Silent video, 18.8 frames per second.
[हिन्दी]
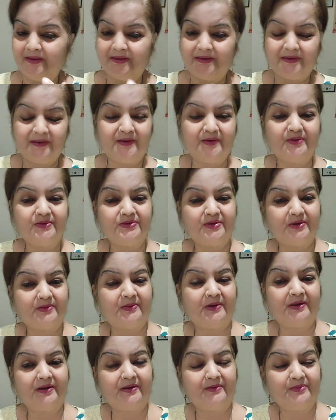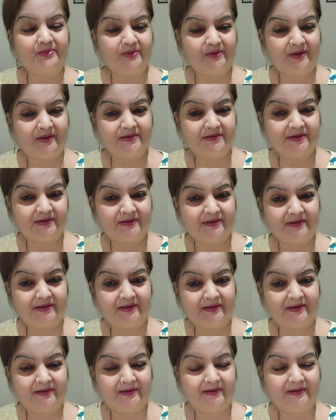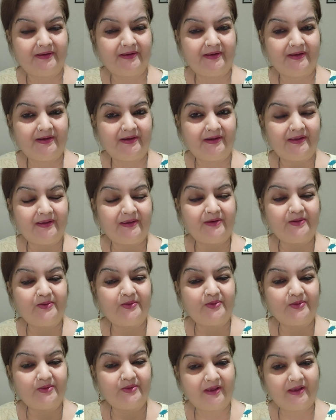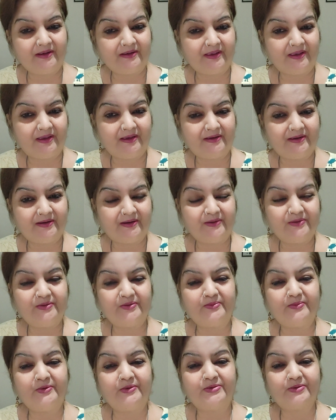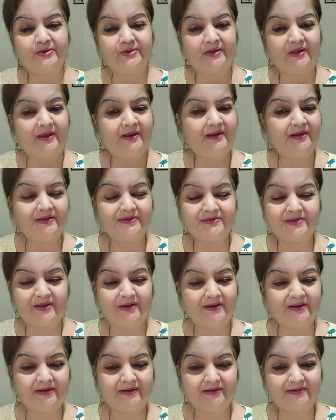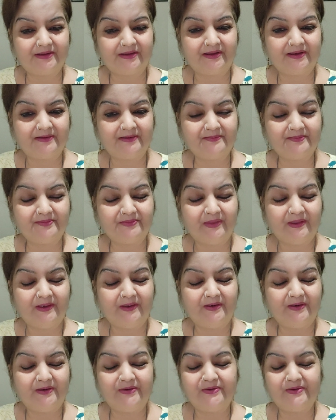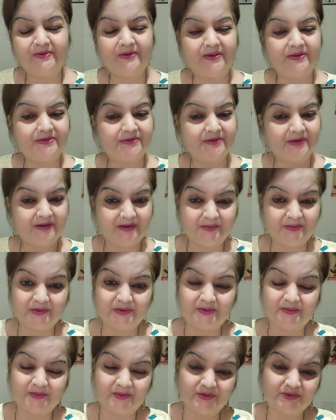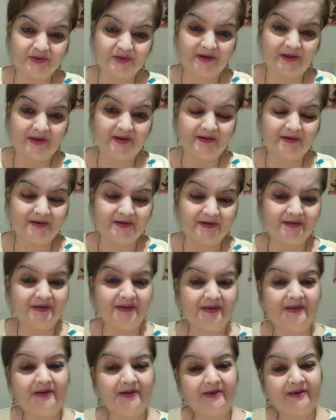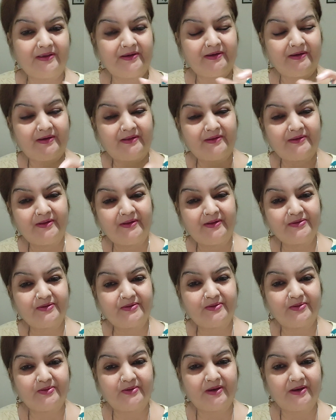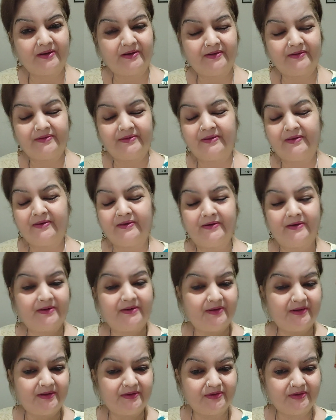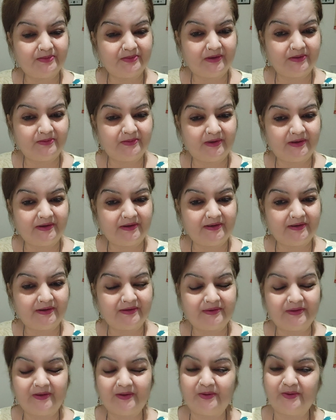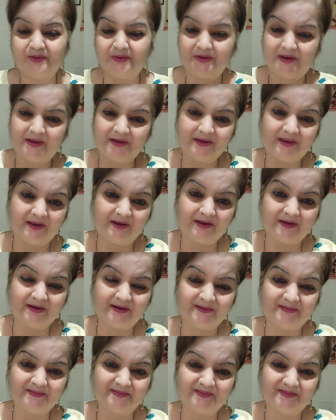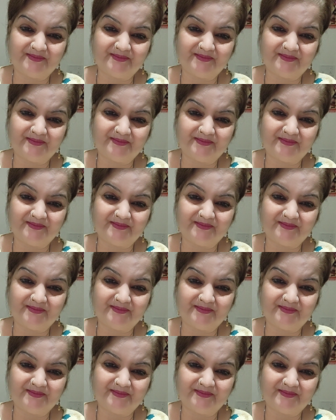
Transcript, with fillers: कि ये कुछ हमारा बुरा चाहते हैं लेकिन उनका क्या करें जो मुस्कुरा कर छल करते हैं जो कि चेहरे पर तो मुस्कुरा रखते हैं लेकिन अंदर से धोखा करते हैं अंदर से बेईमानी करते हैं उनका क्या करें